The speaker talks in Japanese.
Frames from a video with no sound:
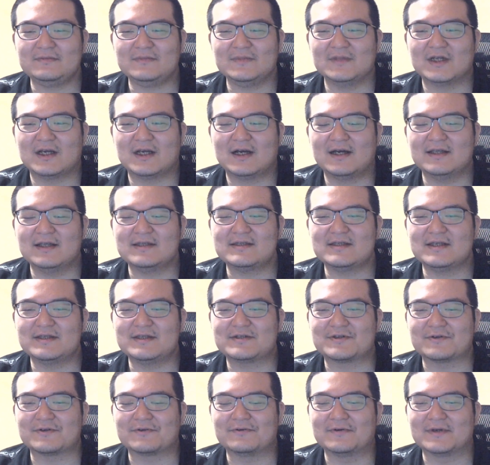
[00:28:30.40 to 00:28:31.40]
完全
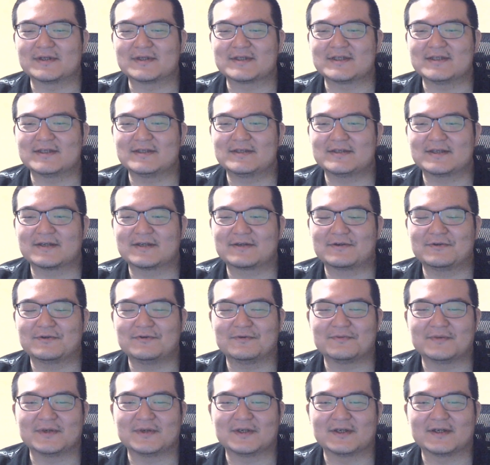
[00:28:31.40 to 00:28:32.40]
食は全然興
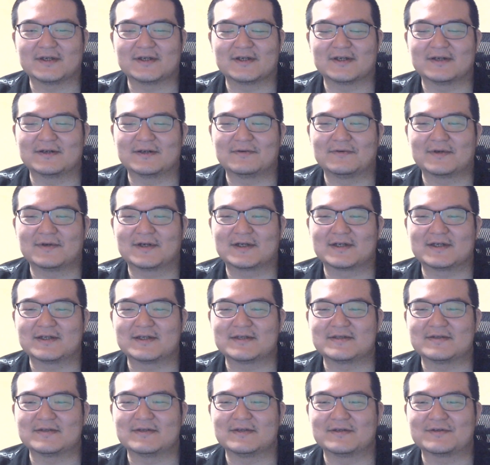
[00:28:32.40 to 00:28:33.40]
味が湧かないで
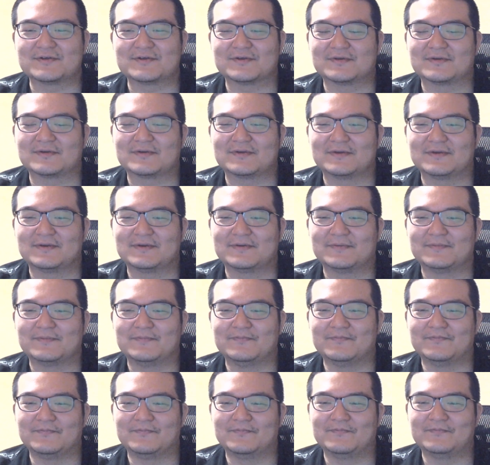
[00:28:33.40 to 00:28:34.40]
すね、ちょっと。
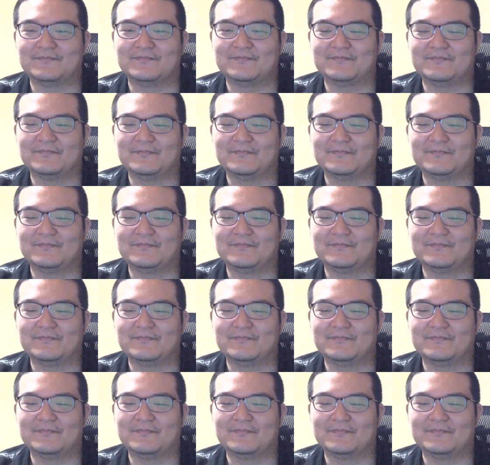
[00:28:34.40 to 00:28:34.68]
うん、